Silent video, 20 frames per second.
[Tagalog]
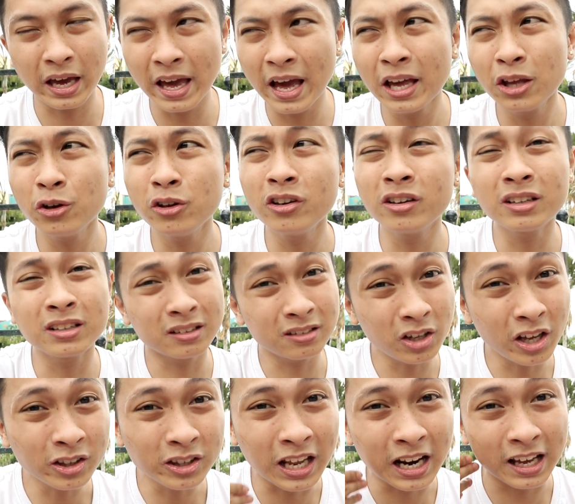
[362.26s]
Kaya yun ang,
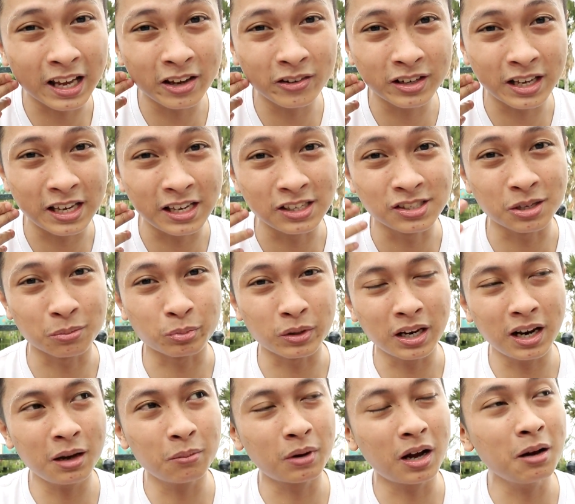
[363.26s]
yan talaga yung naisip
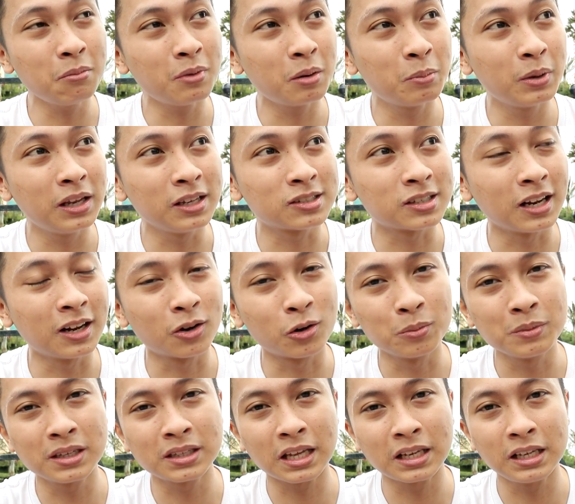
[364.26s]
nila. Ah, mabilis lang
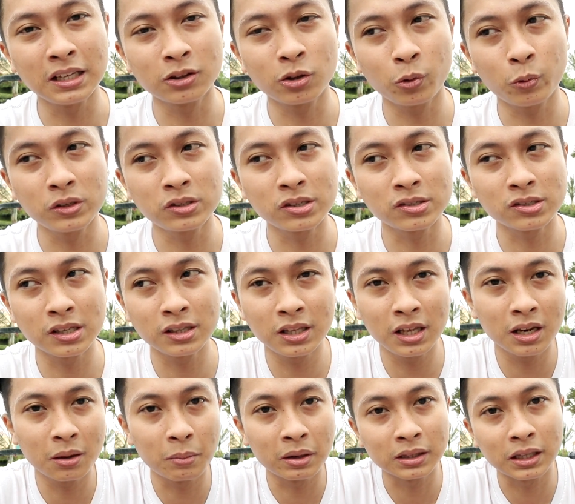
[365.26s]
kumita dito which is
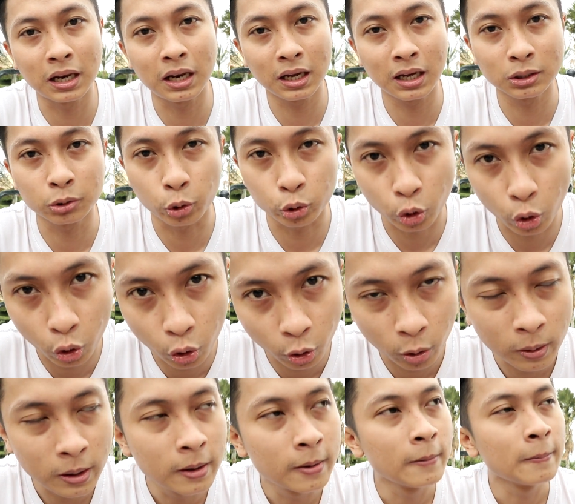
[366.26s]
hindi naman talaga totoo.
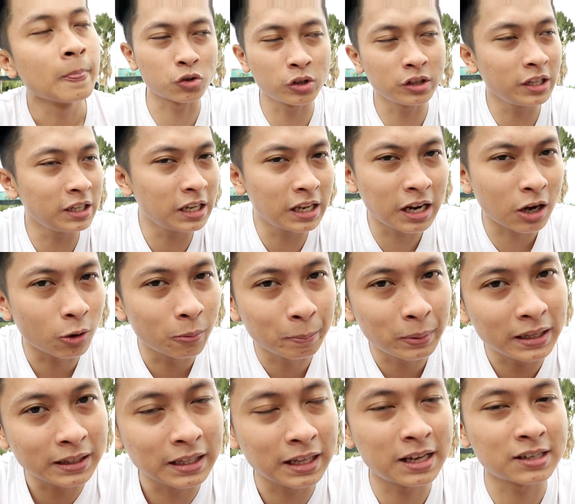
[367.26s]
So hindi nila
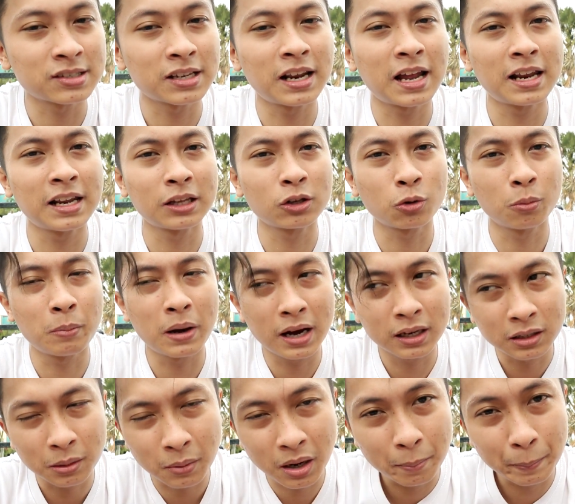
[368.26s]
complete kasalanan kung
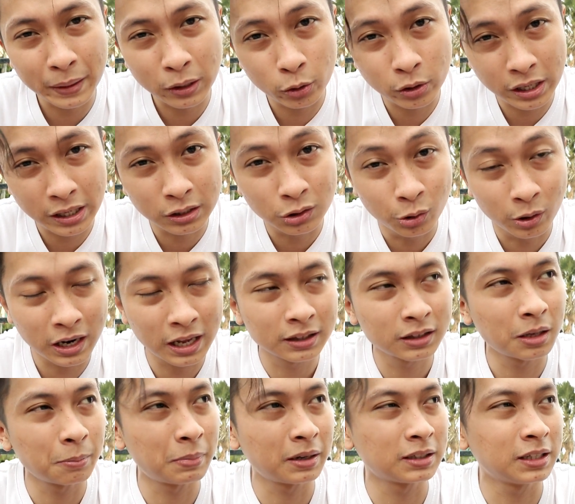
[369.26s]
bakit ang mga Pinoy
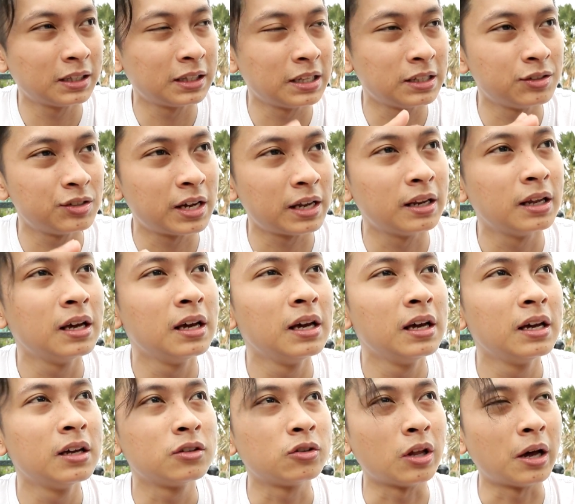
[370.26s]
ignorante pagdating dyan.
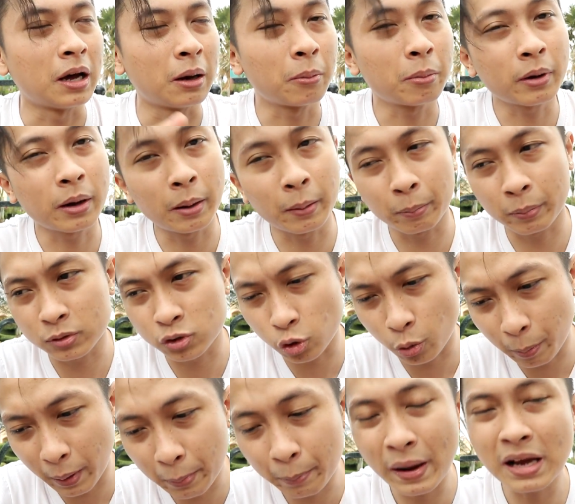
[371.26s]
Na,
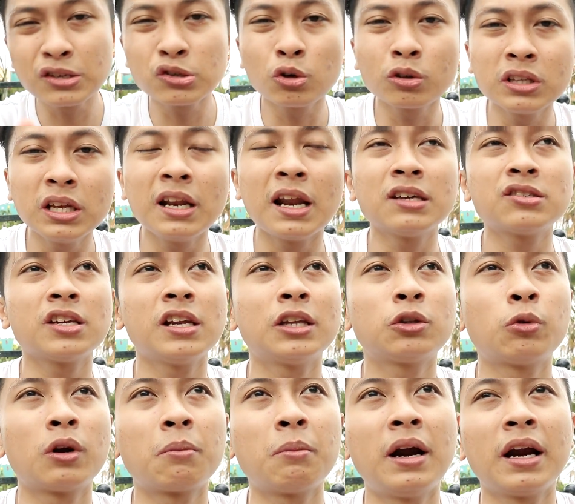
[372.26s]
so pagpasok nila sa
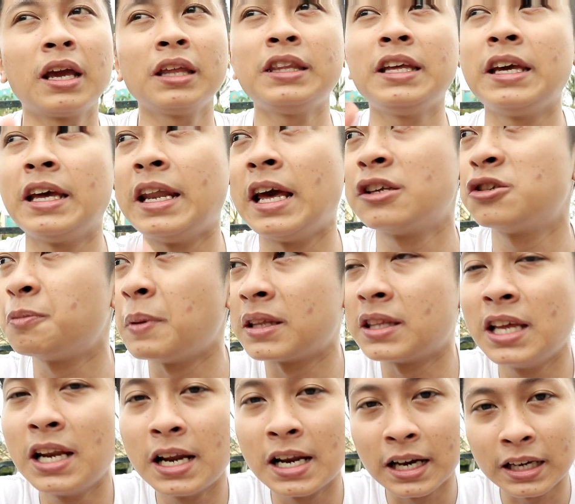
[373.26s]
network marketing,
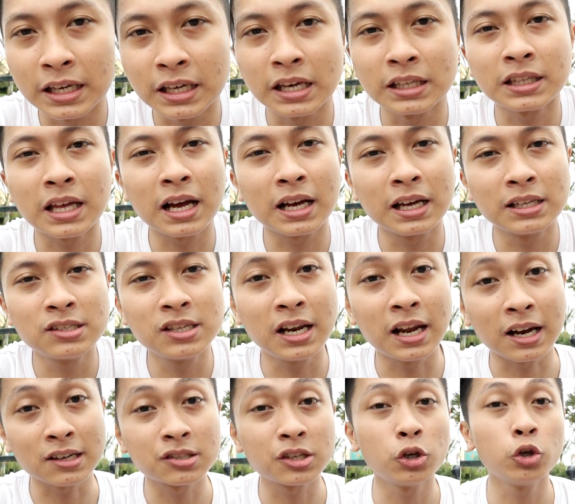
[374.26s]
in-expect nila, nakikita agad
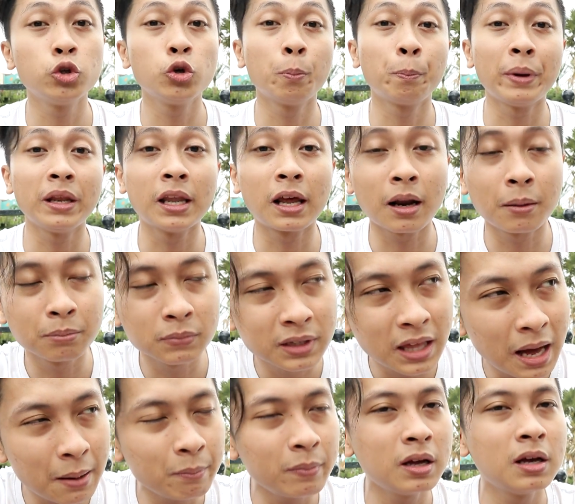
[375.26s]
sila kasi yun yung
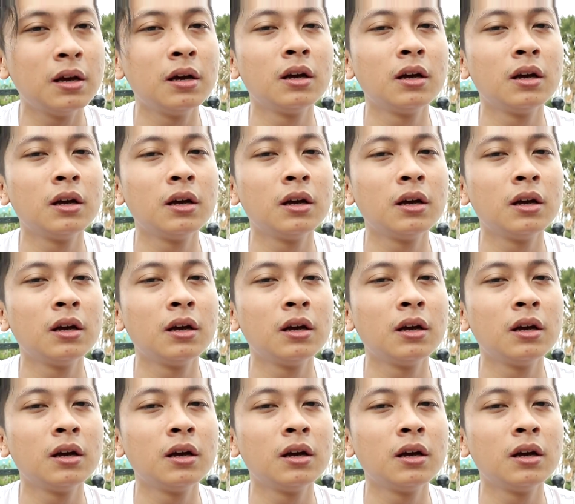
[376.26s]
pinaramdam